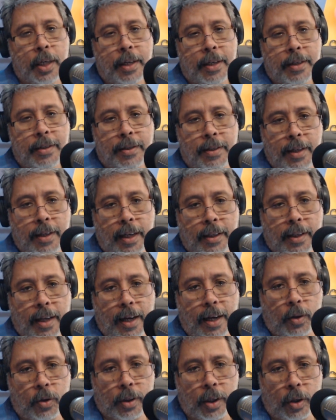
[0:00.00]
7,
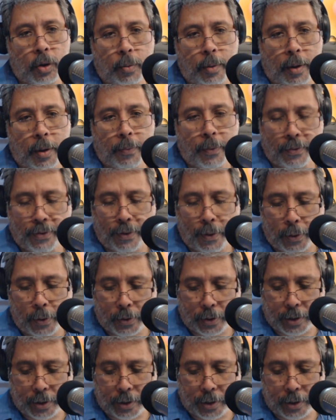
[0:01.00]
anote el número por favor,